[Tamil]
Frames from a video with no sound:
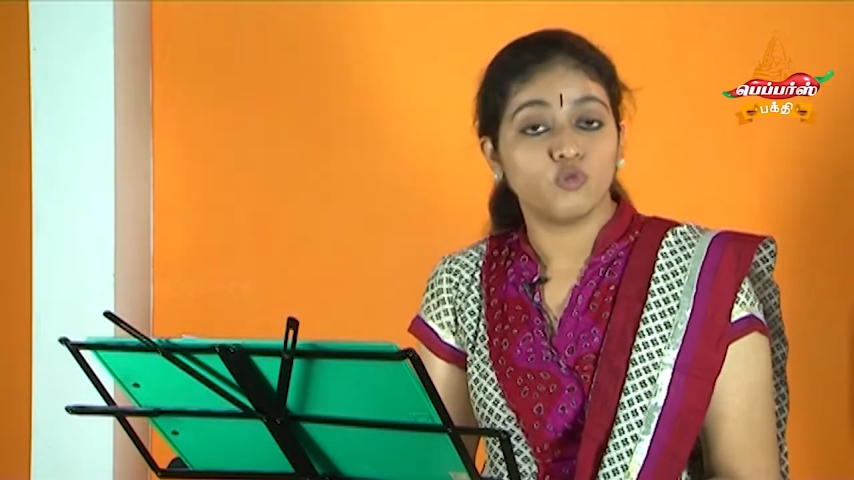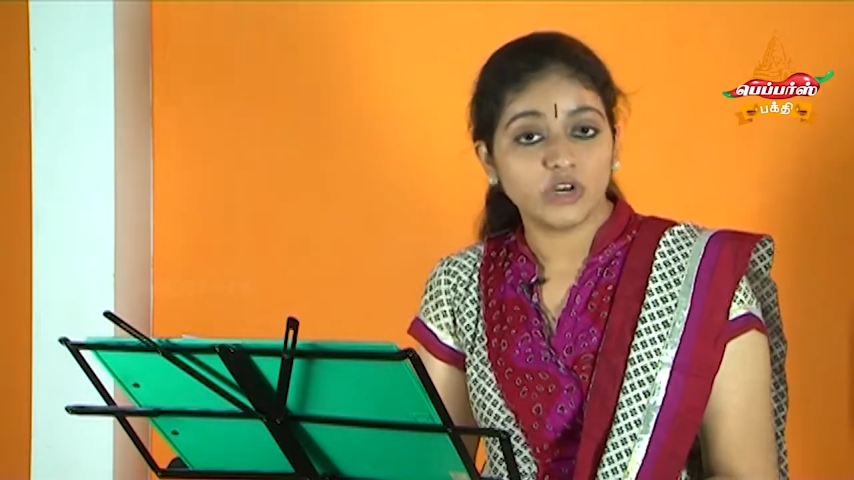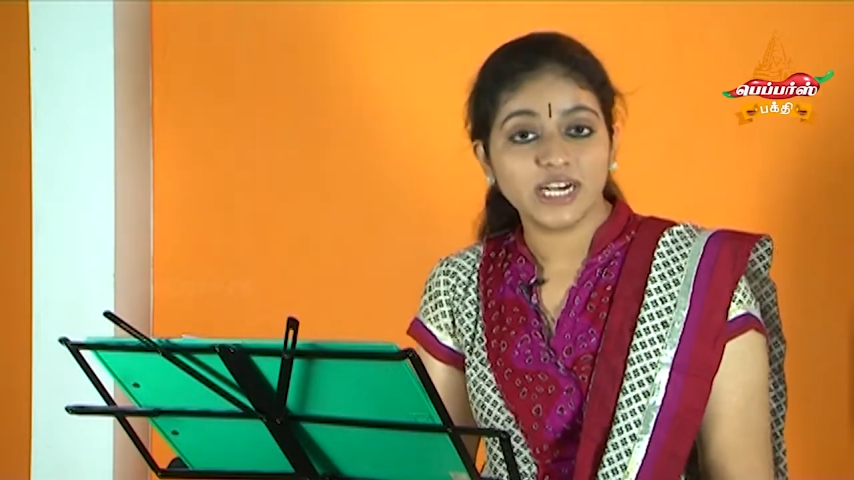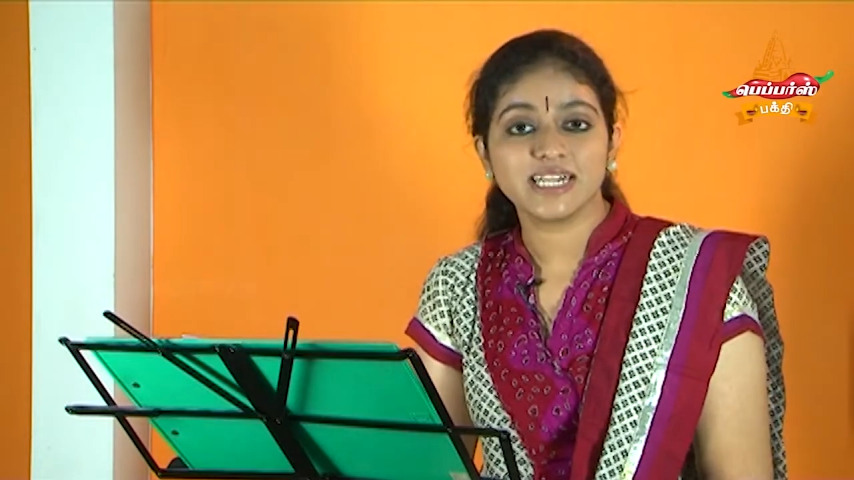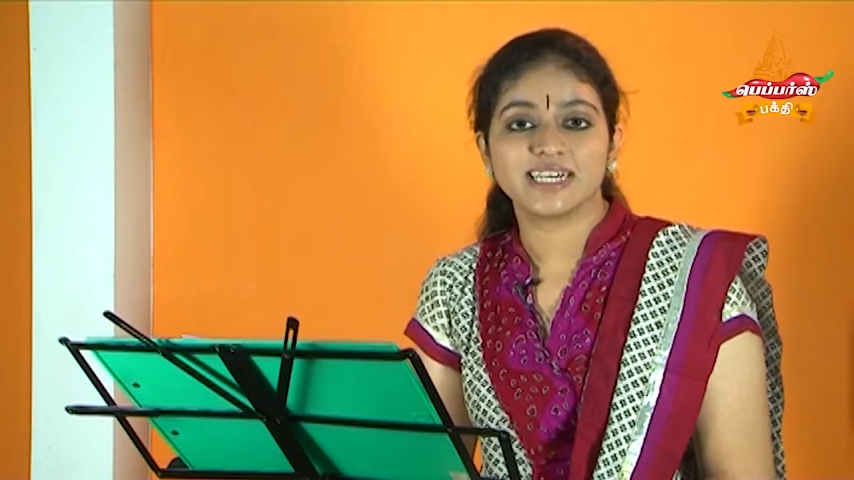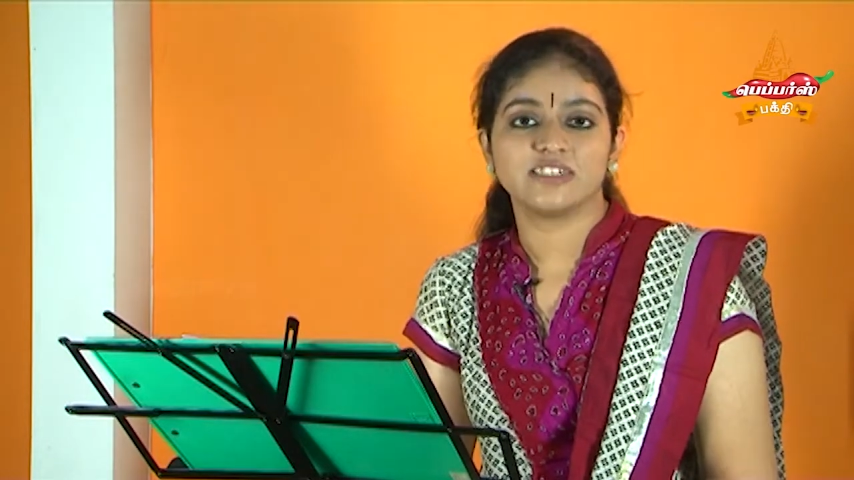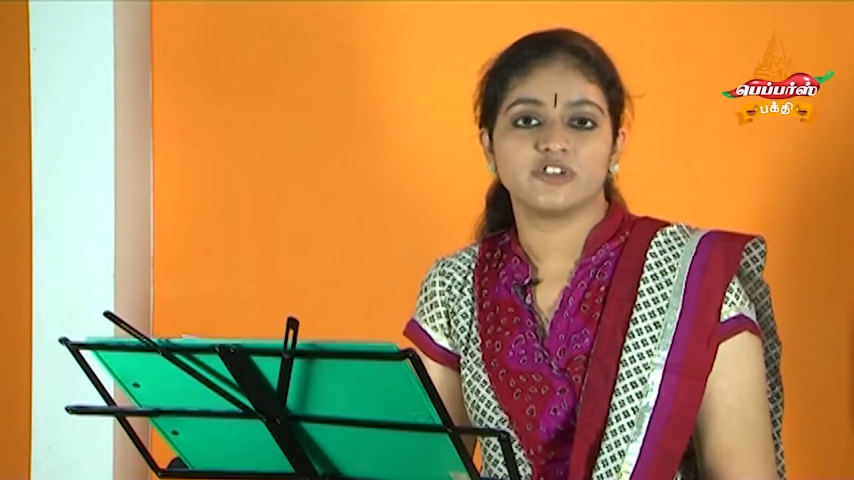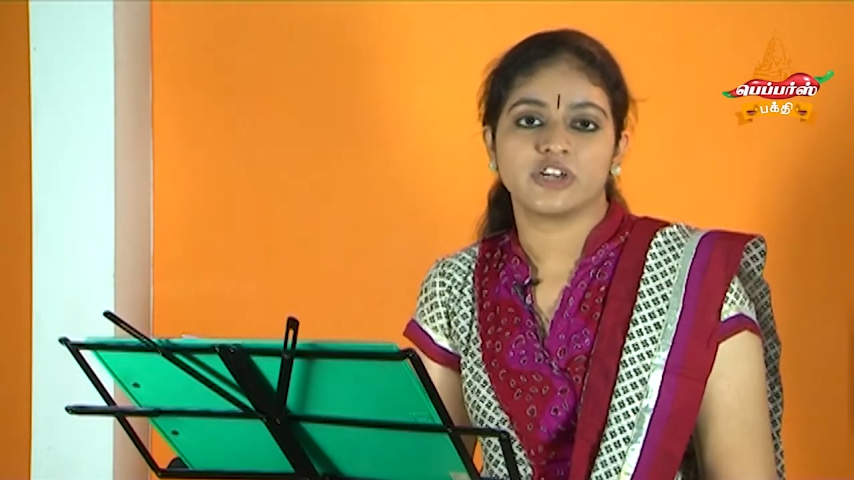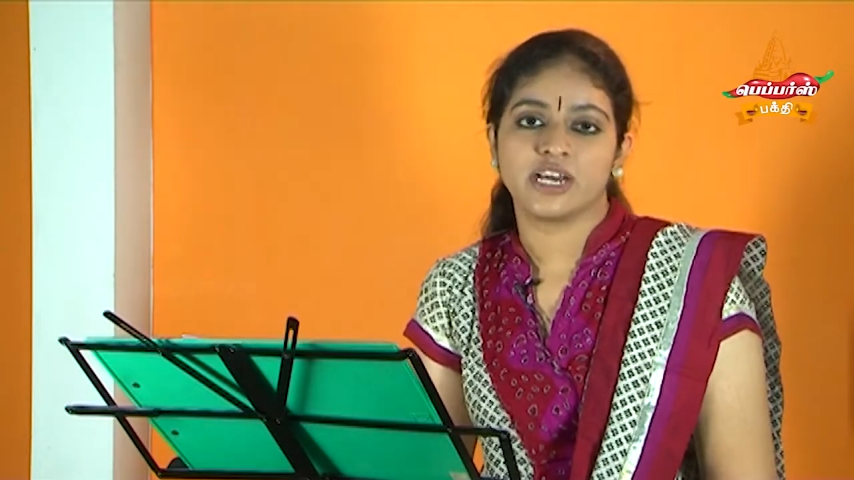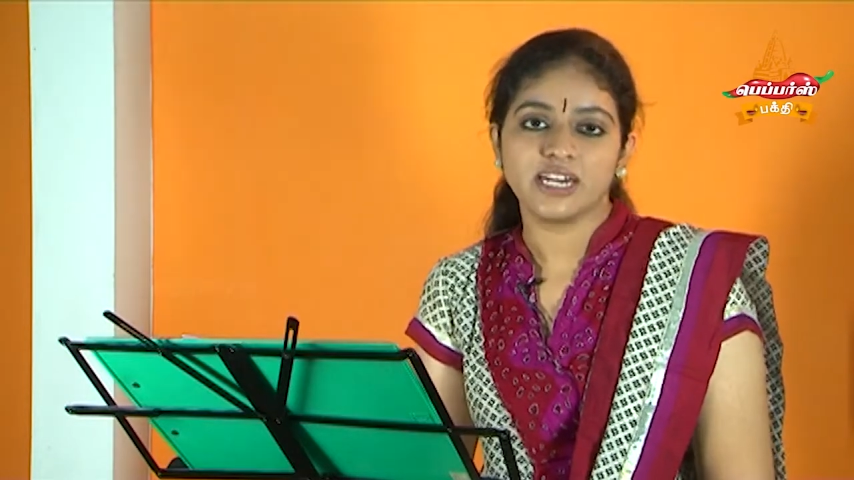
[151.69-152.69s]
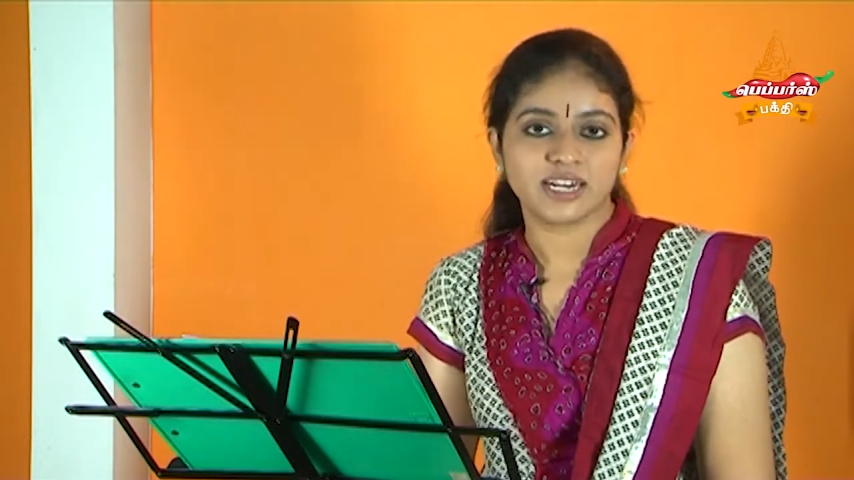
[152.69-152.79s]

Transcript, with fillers: உழல்கின்றேன்